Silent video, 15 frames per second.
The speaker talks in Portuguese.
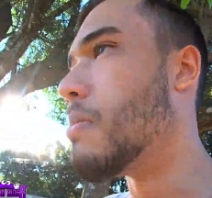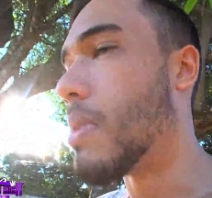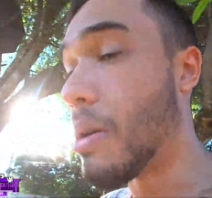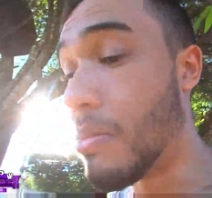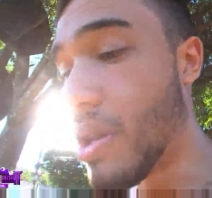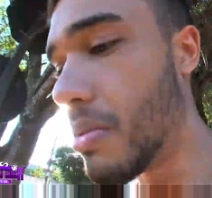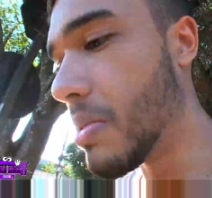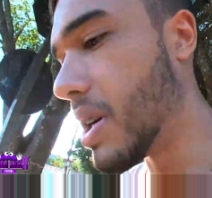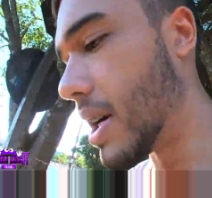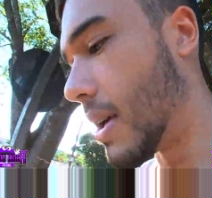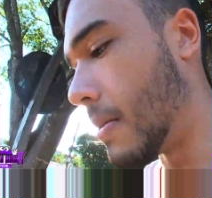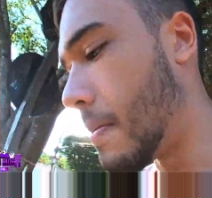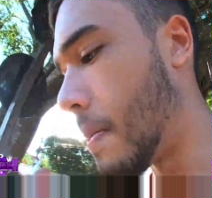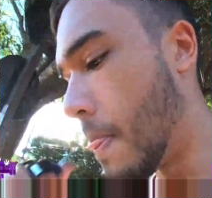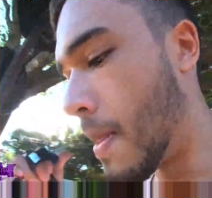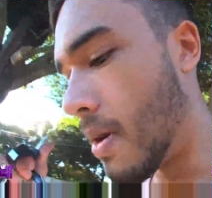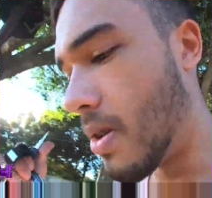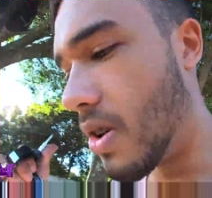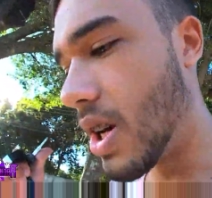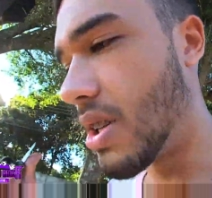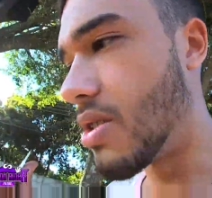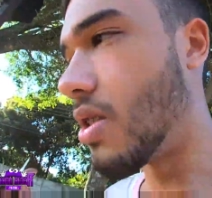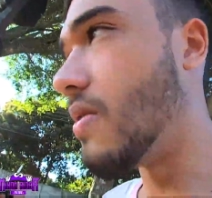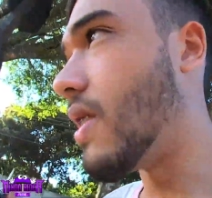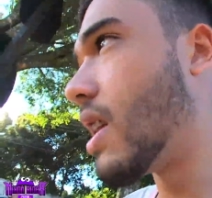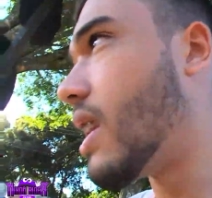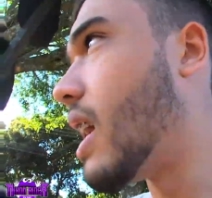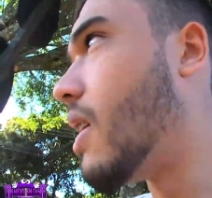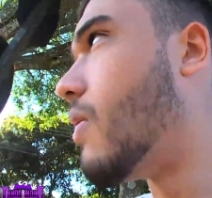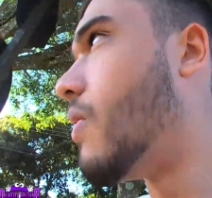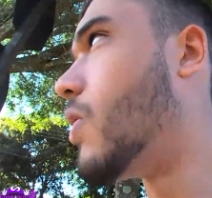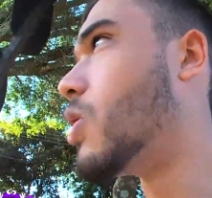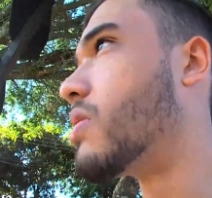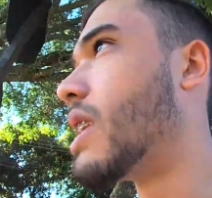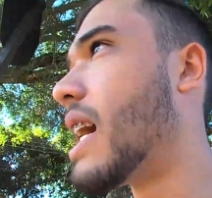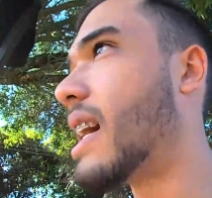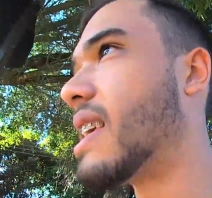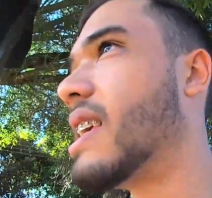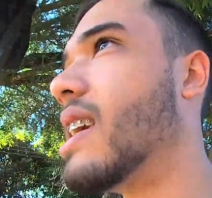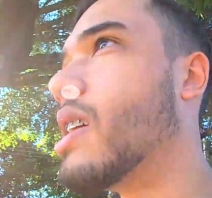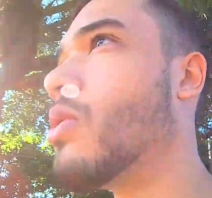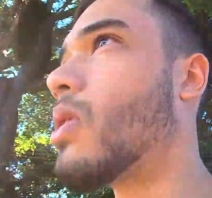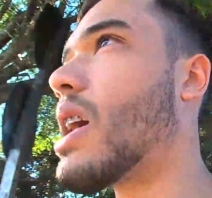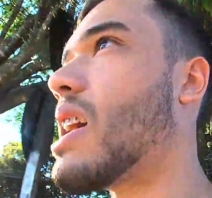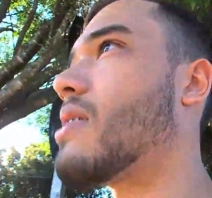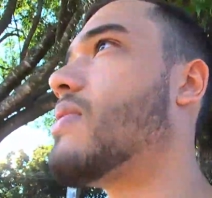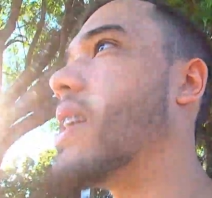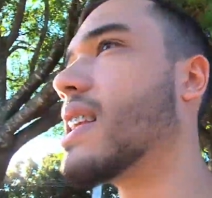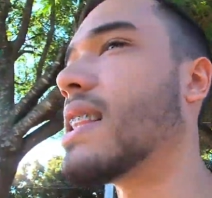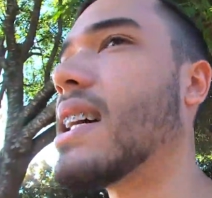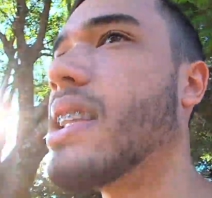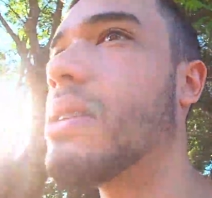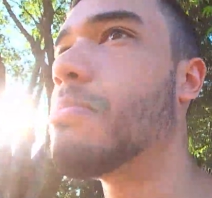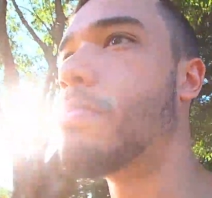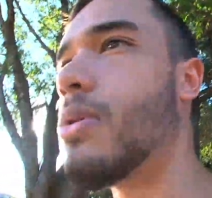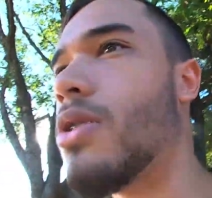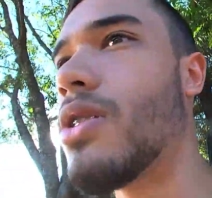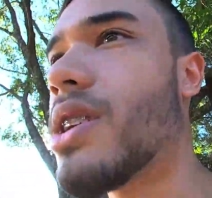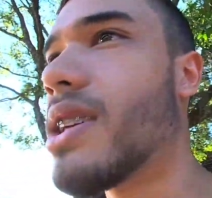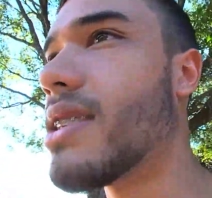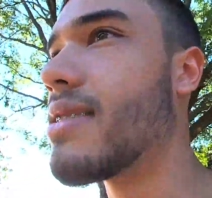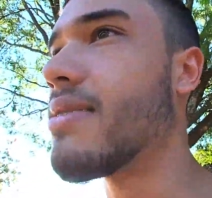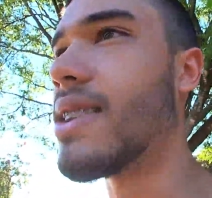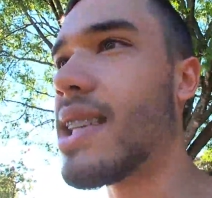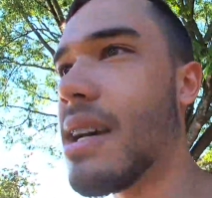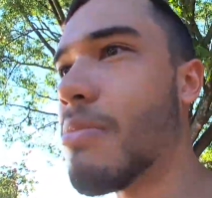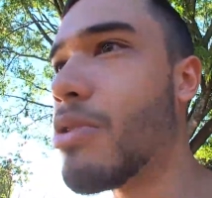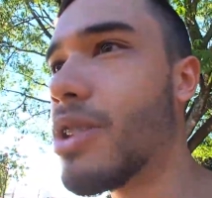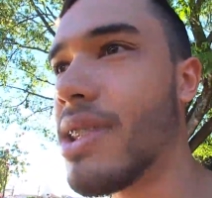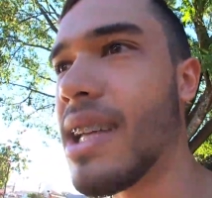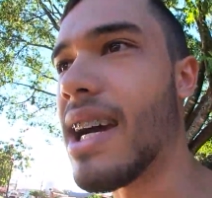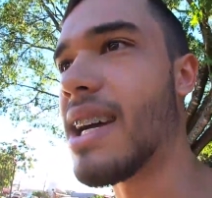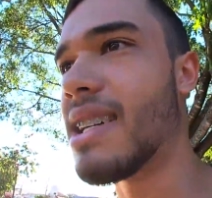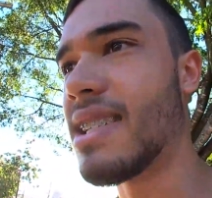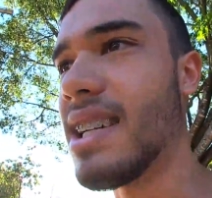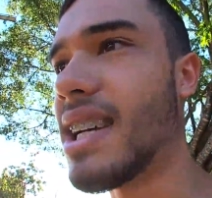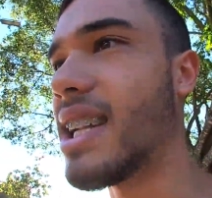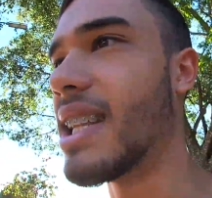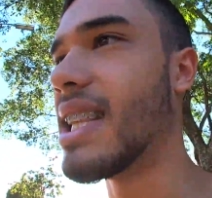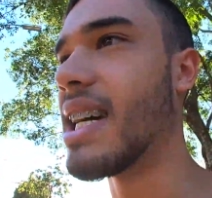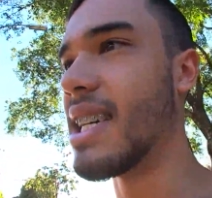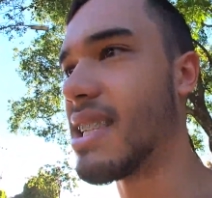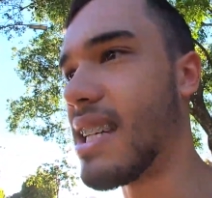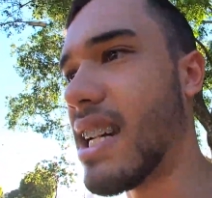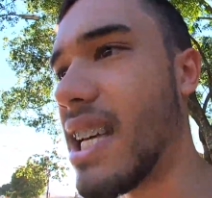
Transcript: Pra minha mãe. Eu resolvendo lá, eu vou voltar aqui. No caso, vai estar tá depois. Vai estar tá muito tarde, na realidade,